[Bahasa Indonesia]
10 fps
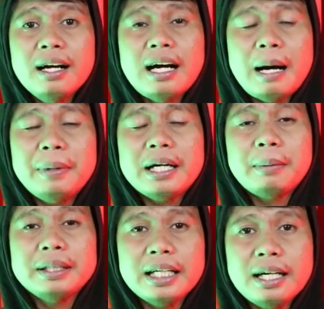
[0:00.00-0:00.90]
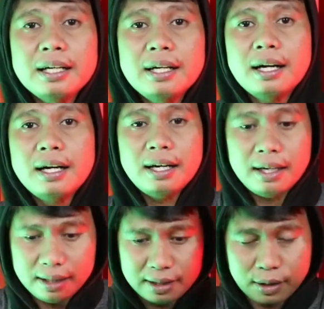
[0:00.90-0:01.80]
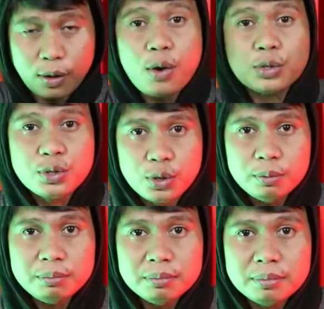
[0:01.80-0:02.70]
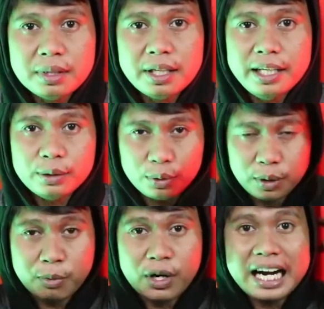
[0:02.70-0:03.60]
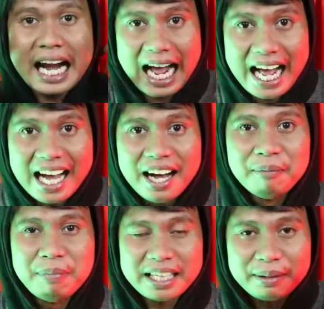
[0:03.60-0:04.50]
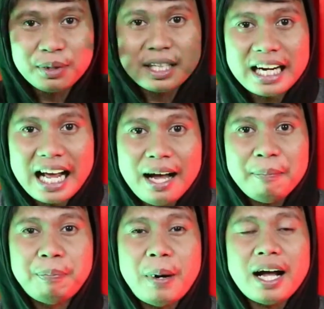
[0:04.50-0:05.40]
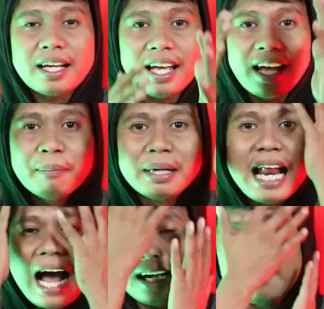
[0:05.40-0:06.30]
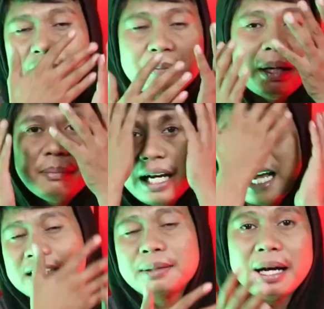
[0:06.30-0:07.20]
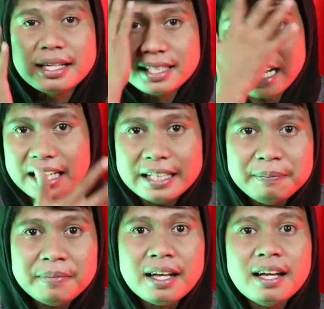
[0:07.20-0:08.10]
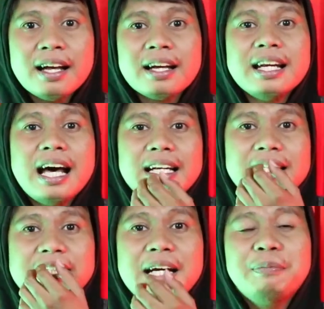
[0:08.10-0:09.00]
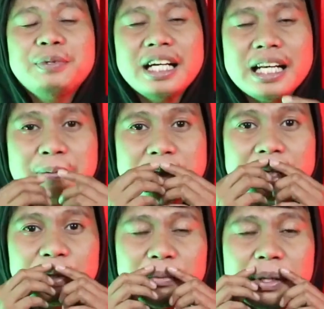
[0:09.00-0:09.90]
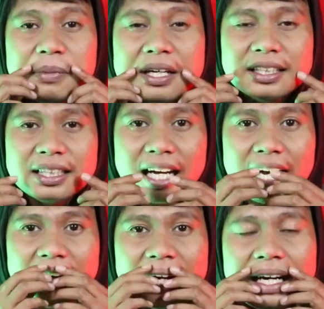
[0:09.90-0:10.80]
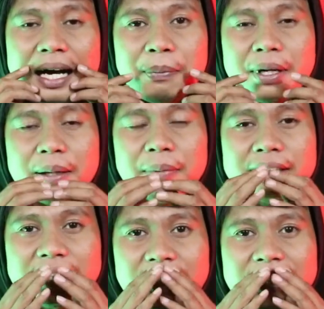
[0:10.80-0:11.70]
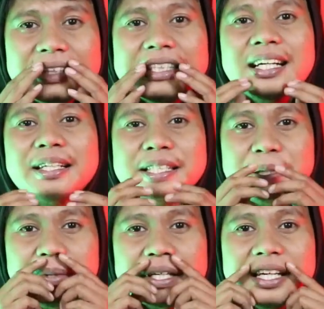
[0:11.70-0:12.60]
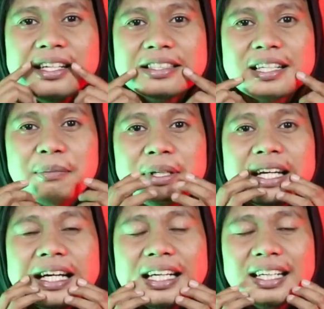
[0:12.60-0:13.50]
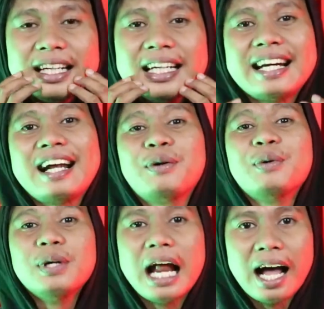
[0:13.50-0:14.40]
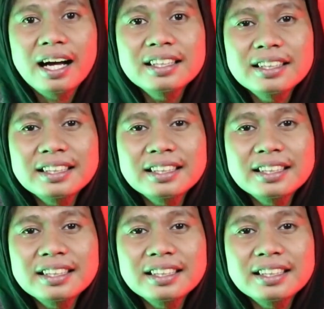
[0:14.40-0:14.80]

uh, apa namanya? Uh, kostum itu mukena pakai mukena, pakai bedak, memang bedak tebal sekali. Dan dia punya lipstick itu memang dia apa namanya? Dia dia bikin sama dengan eh, Dracula.